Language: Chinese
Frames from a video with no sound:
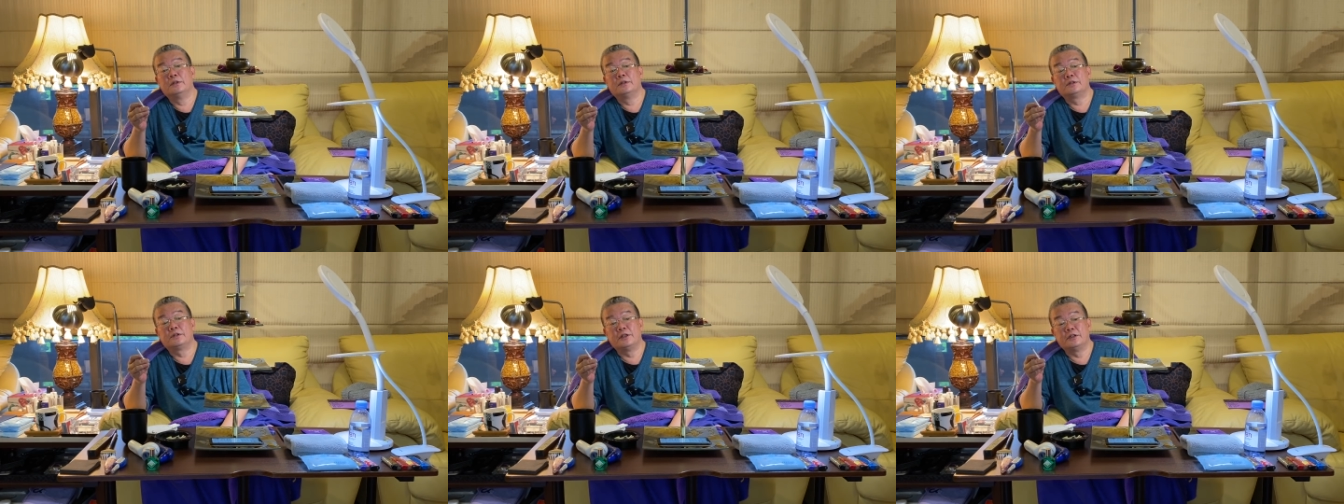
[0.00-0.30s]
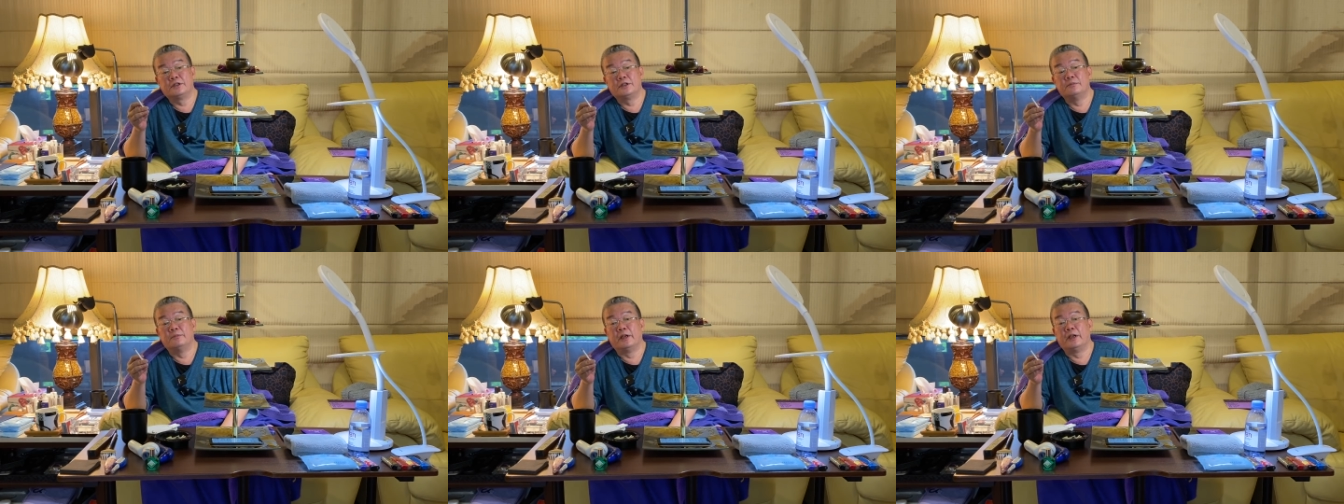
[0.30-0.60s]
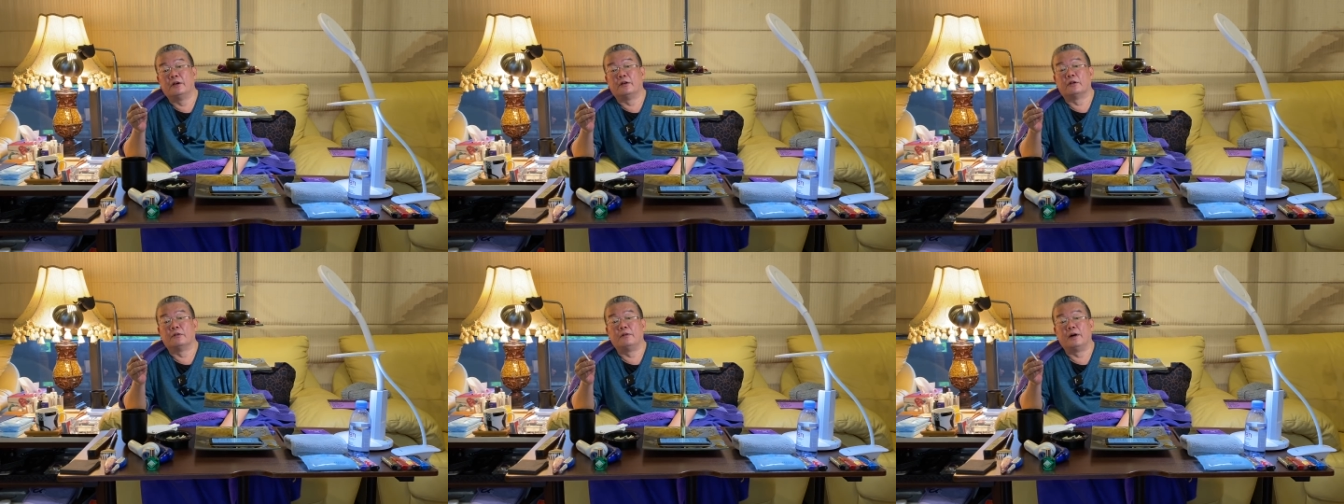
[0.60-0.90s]
真是没
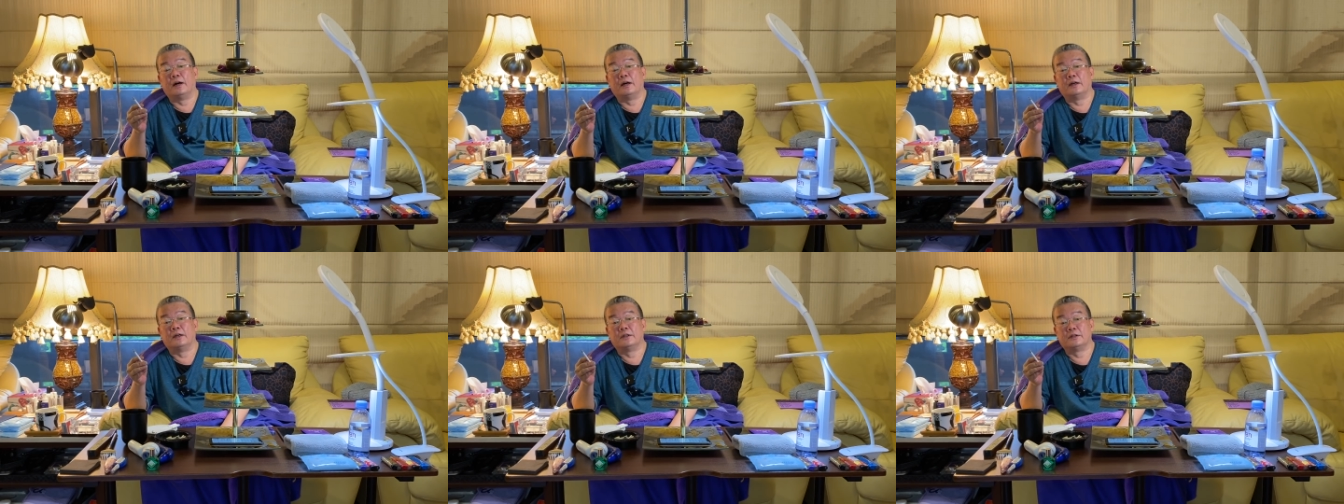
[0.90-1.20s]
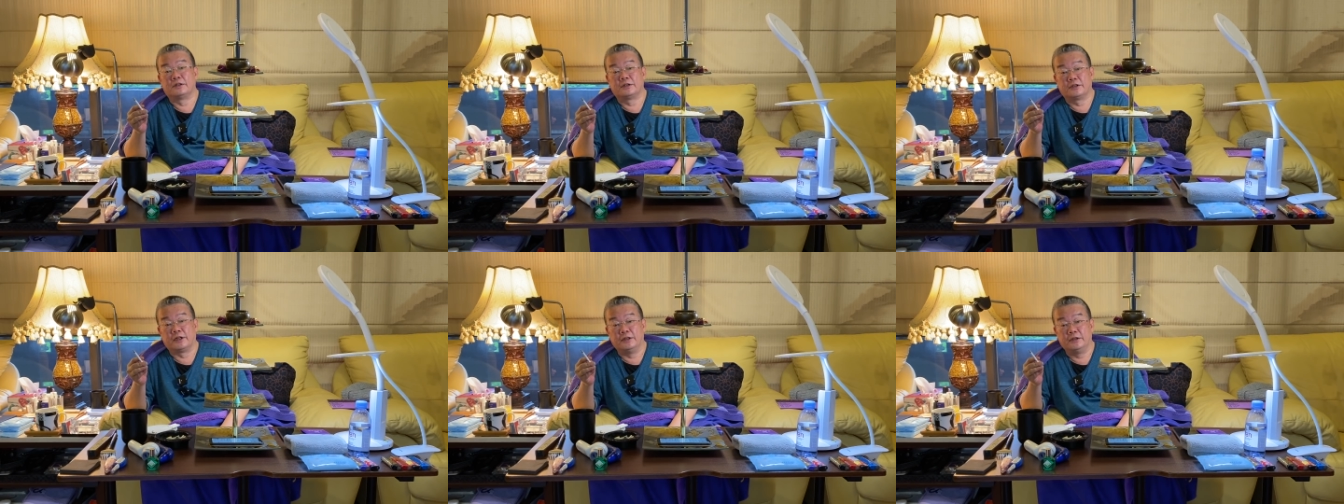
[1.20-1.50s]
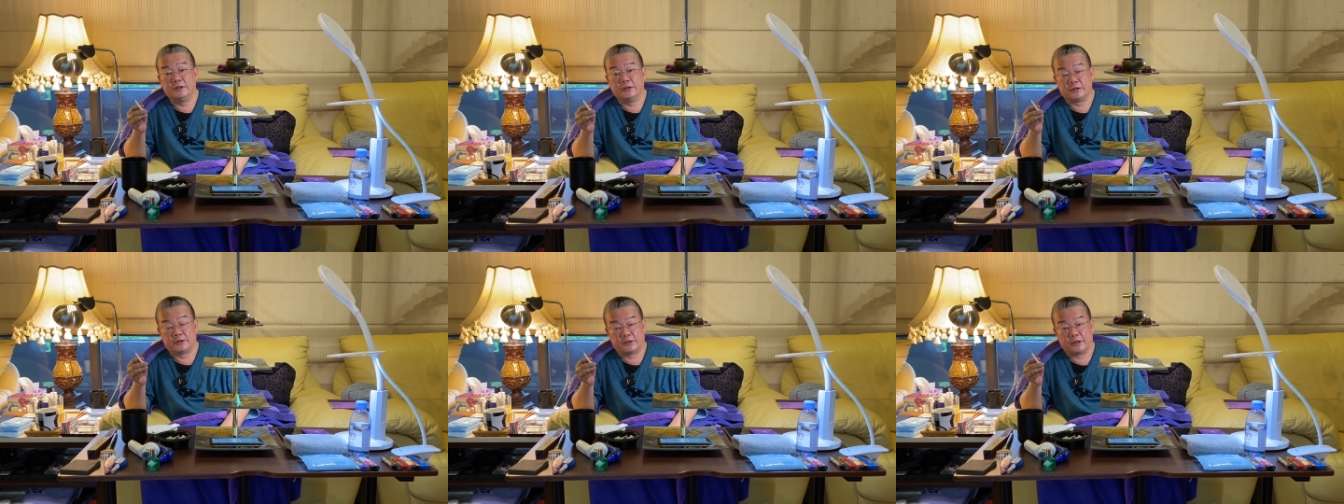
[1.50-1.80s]
有的话，
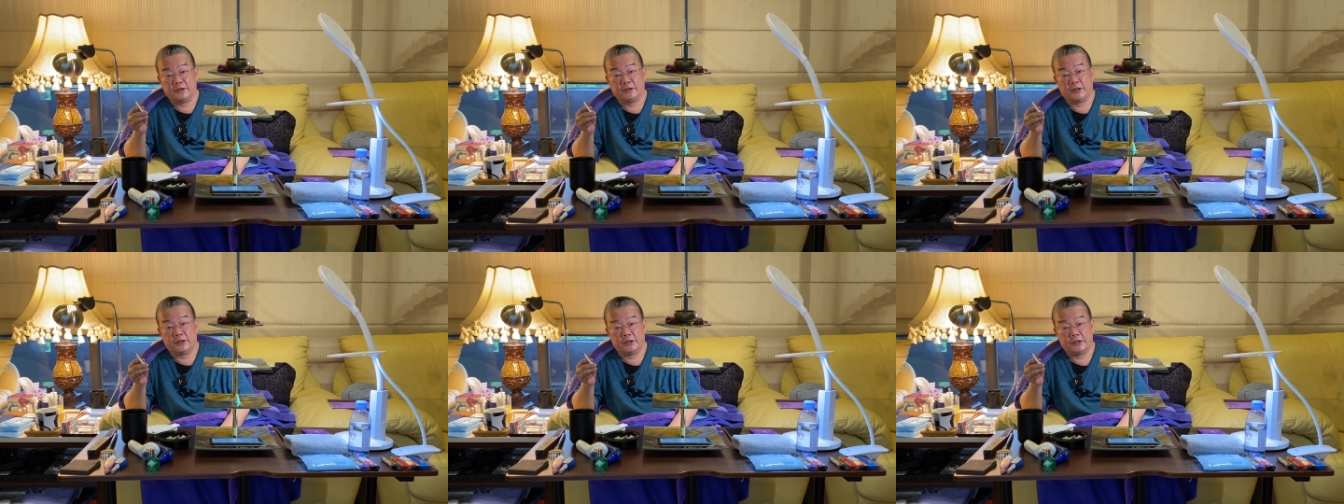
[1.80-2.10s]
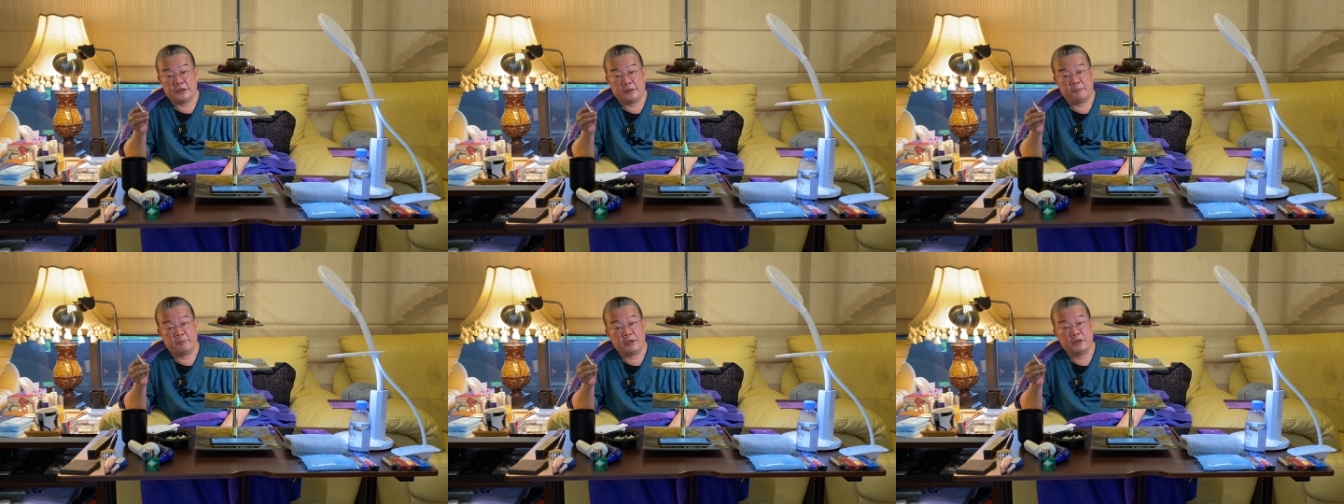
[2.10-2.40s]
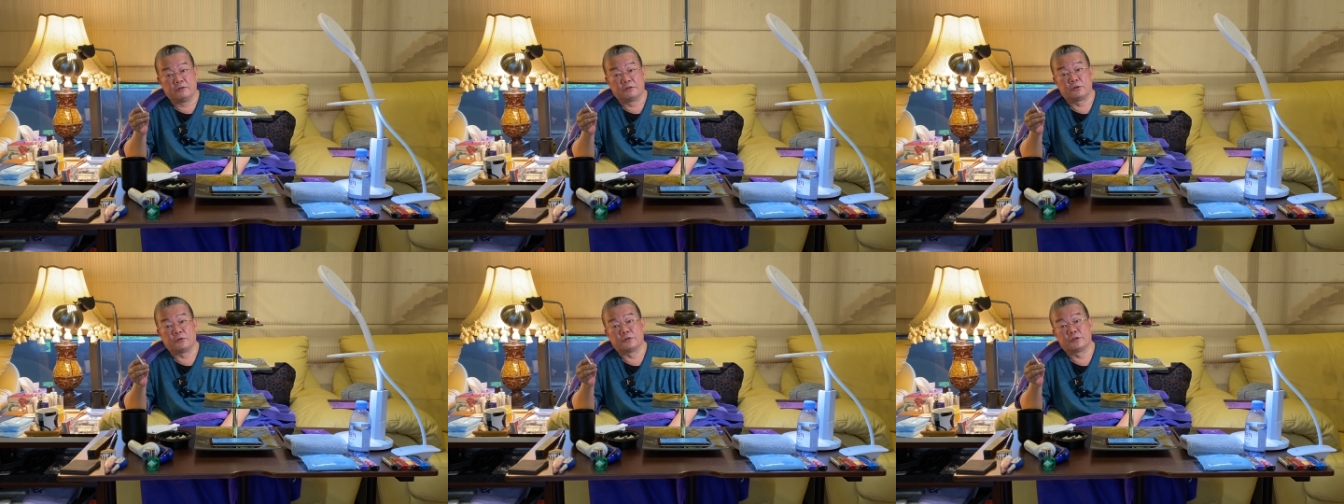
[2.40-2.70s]
真的真的，你没
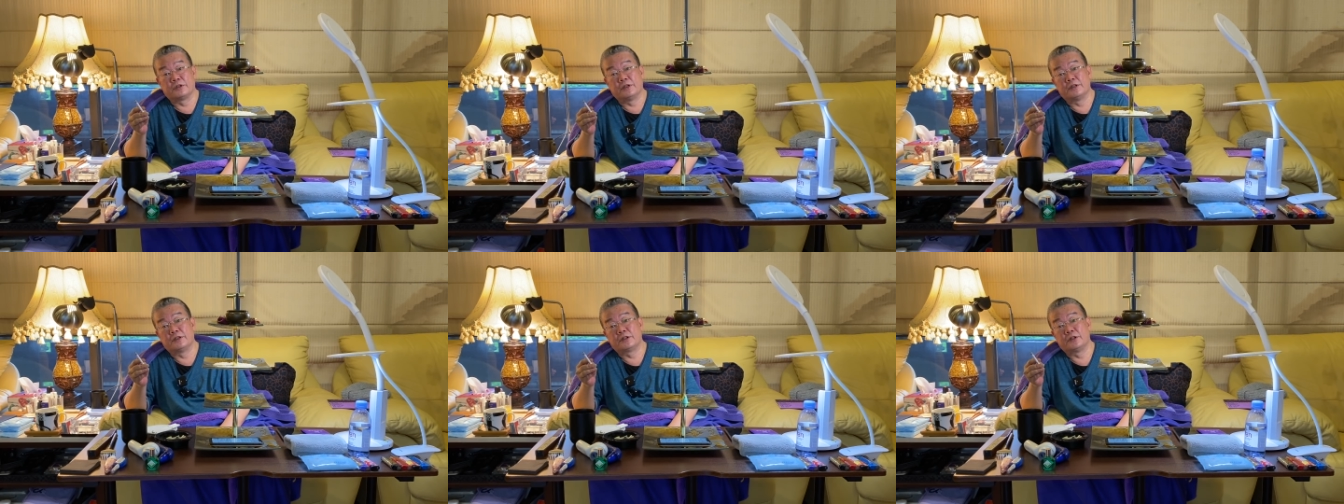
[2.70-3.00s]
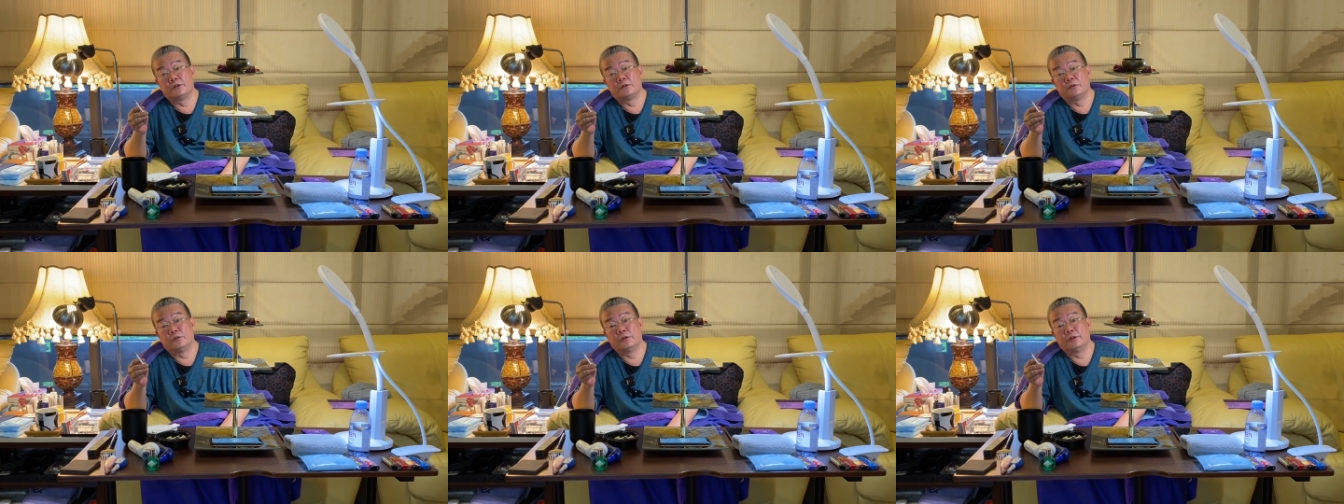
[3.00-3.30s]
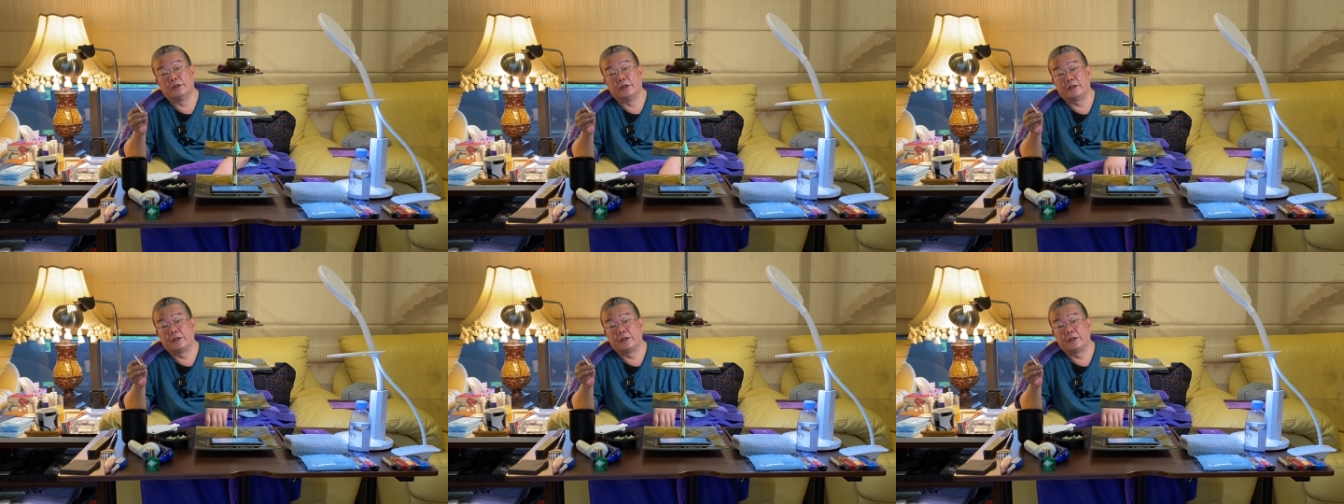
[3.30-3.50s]
有九自然生陀泥，